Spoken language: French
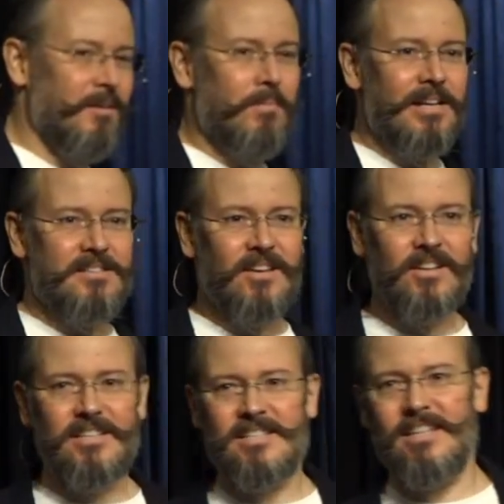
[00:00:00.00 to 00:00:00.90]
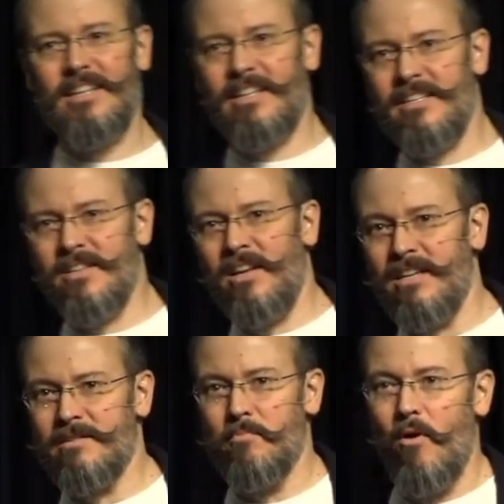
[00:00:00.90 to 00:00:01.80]
pasteurs ici à l'Église de
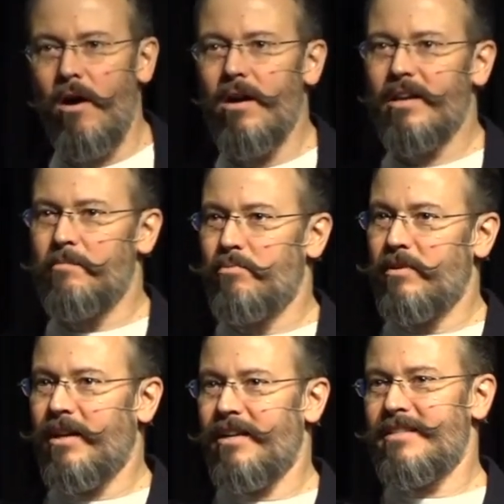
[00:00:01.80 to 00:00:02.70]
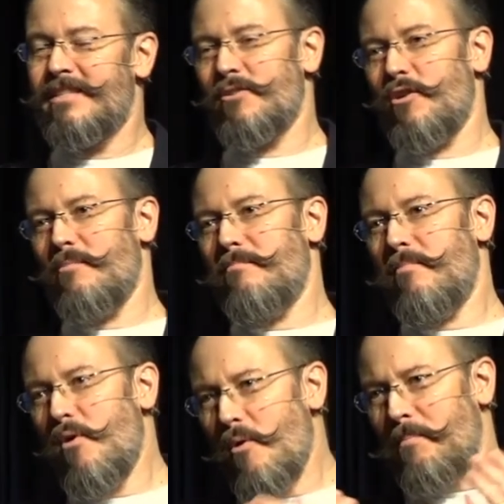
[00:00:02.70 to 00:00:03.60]
l'Espoir. Et puis, en ce
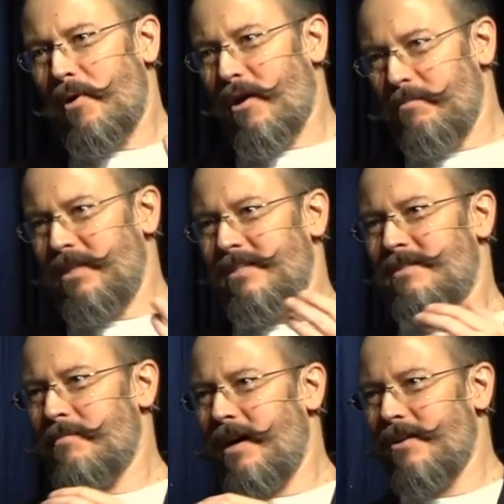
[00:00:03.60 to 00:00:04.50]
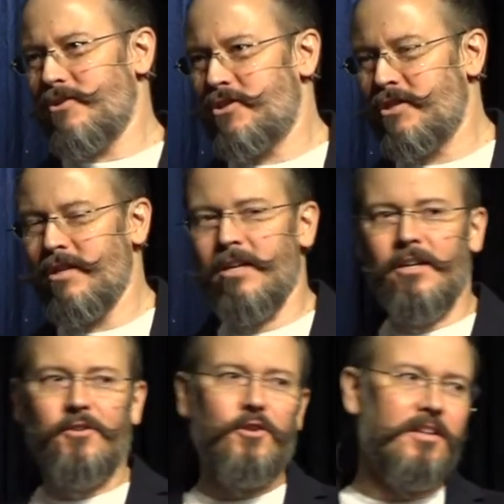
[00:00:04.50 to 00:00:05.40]
beau premier dimanche
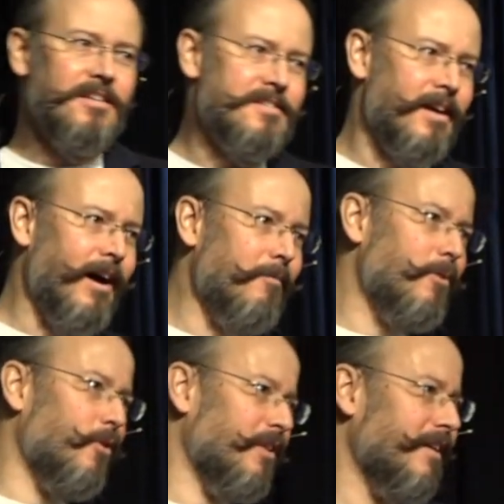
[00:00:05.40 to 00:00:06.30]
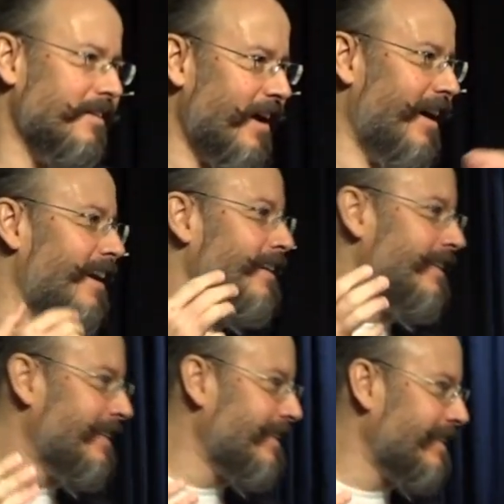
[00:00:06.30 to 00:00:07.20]
de décembre, on est dans
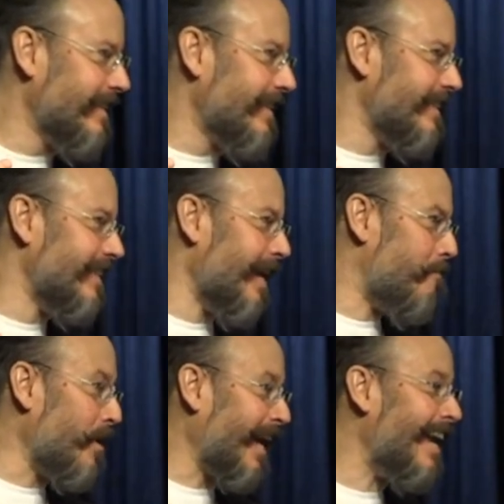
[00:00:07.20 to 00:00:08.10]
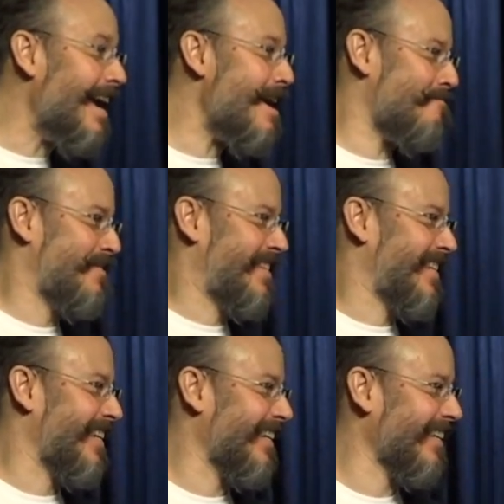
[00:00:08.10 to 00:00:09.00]

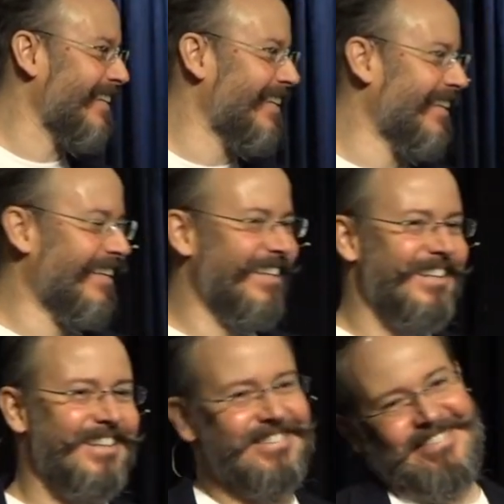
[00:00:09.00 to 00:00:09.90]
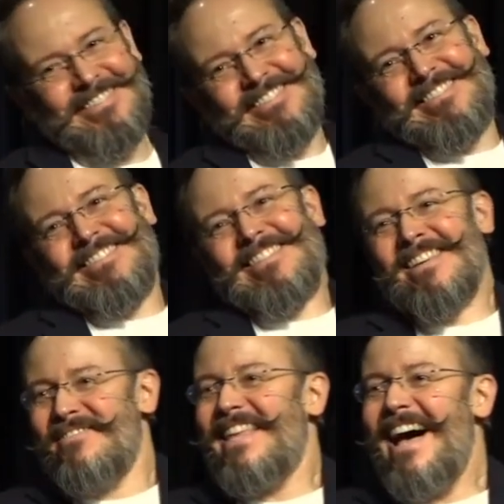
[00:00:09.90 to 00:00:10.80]
l'Apocalypse! C'est
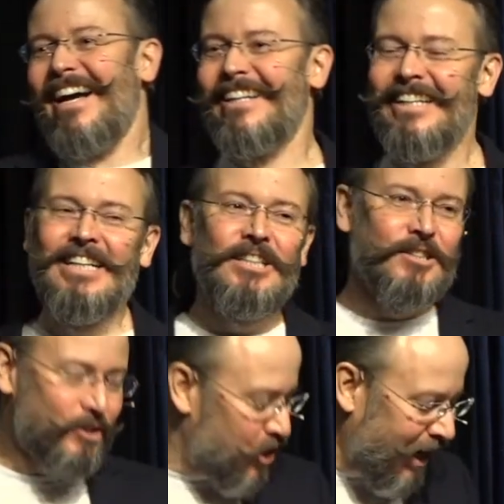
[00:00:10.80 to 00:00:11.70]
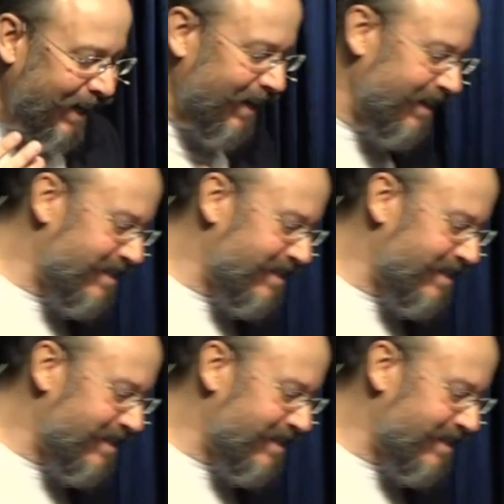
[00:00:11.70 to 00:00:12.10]
évident. Chaque année,